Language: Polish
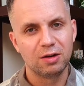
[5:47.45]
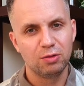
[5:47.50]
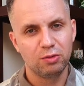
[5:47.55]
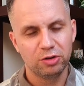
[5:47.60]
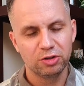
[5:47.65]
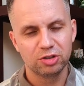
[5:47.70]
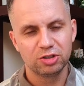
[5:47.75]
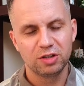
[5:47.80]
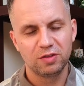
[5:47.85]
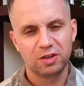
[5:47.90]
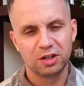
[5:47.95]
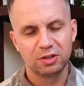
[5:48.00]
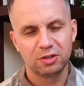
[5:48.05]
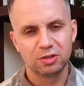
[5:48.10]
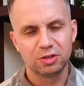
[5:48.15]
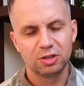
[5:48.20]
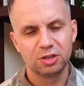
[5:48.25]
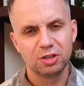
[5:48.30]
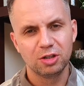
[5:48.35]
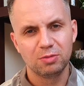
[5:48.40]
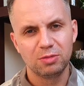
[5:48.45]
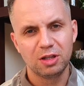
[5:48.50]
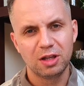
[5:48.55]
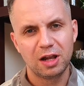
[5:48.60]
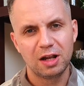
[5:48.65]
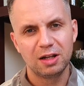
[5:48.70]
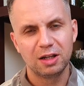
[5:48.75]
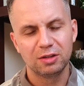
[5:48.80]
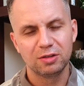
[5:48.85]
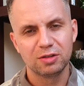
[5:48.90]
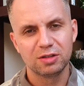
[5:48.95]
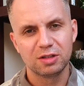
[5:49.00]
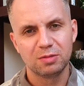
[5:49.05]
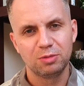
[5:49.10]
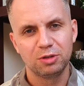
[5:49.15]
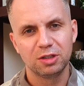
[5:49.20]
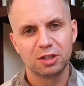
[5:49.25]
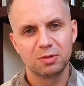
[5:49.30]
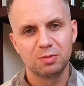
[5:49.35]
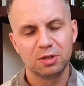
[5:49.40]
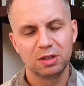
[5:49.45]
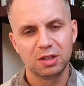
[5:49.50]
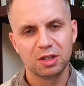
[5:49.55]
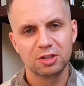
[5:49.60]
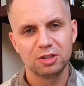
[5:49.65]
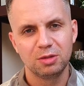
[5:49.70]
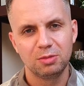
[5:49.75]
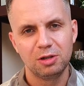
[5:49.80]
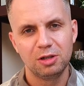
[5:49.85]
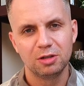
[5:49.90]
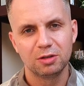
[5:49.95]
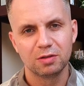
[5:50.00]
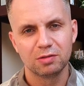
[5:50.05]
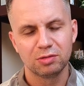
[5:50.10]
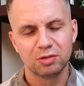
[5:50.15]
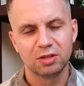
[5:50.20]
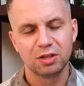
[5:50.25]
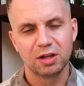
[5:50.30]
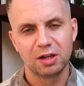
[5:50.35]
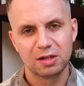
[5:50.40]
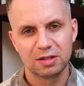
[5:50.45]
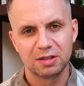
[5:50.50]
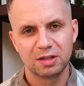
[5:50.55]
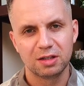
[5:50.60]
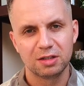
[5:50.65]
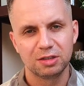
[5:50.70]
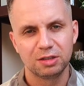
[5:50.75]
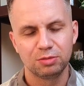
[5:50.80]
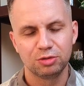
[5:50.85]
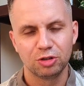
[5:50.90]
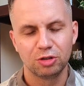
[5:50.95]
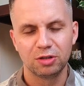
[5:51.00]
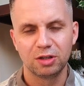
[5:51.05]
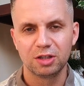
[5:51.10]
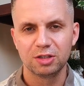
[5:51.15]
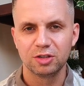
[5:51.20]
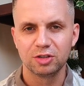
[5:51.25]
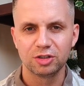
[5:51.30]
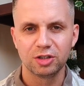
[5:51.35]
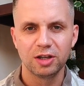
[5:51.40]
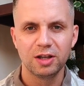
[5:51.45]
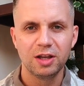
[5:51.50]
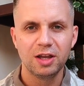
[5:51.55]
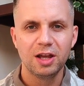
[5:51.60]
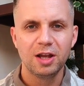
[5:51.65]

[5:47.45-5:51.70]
łączna wartość nominalna to jest ponad 15 milionów złotych, ale zaraz się przekonacie, że